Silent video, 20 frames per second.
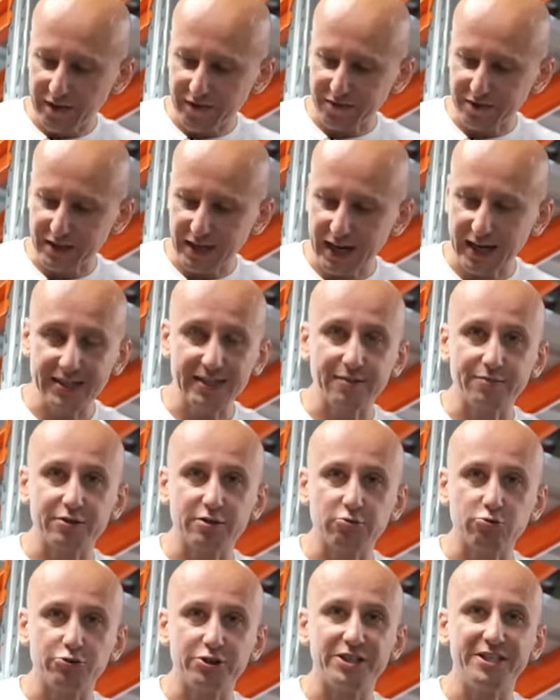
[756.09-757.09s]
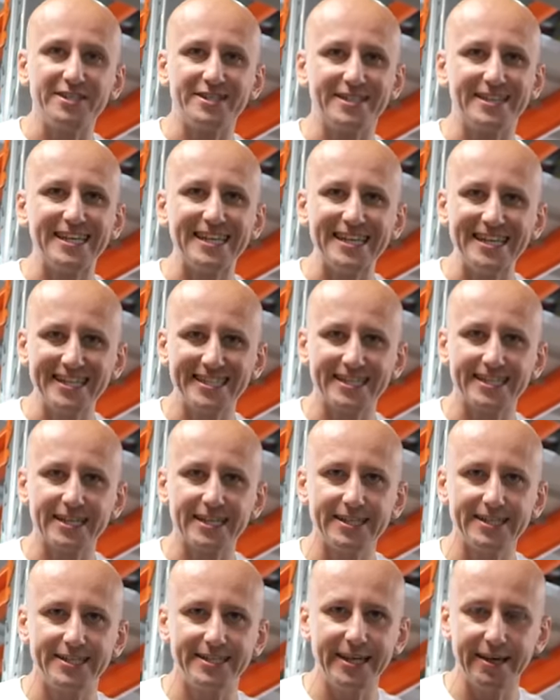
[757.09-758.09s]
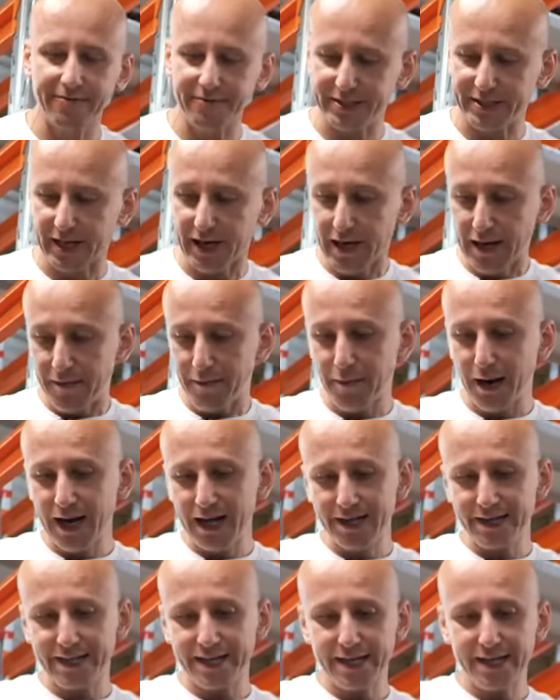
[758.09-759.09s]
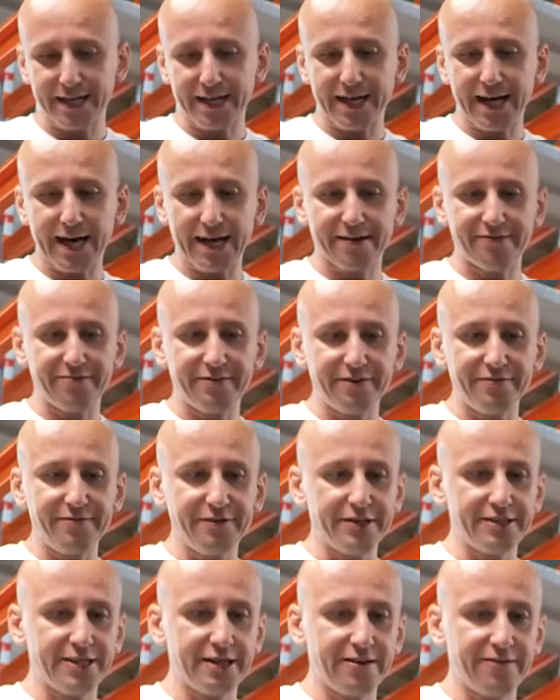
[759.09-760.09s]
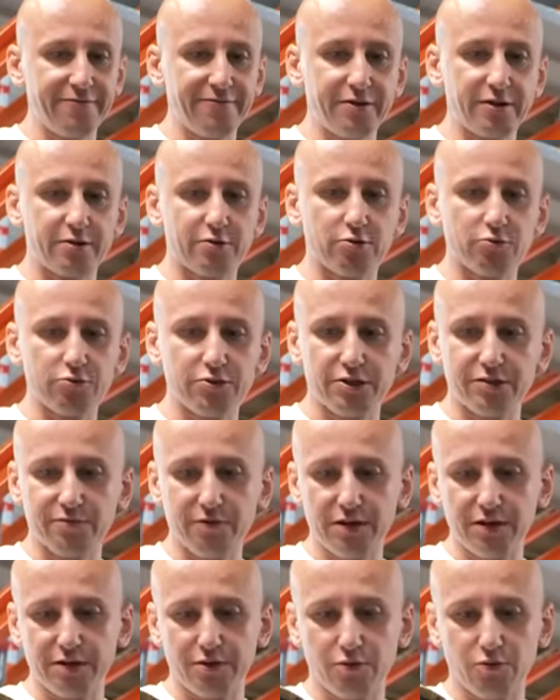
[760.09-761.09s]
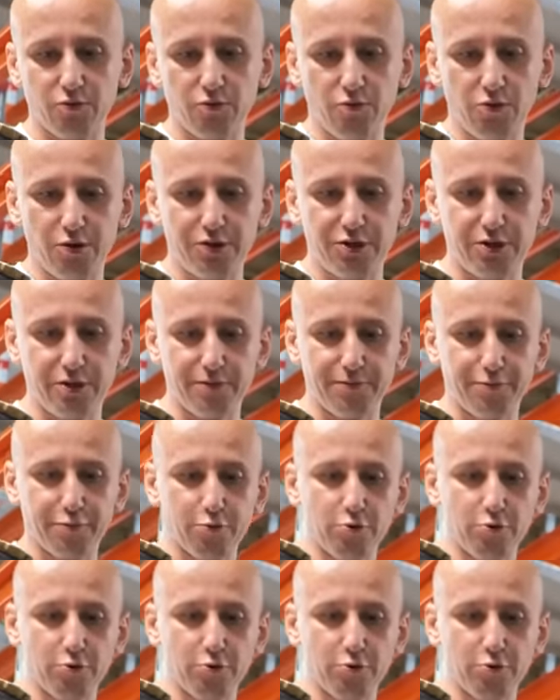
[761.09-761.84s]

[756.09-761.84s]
В данном случае 39. Маленькие, как вы видели, выкручивались очень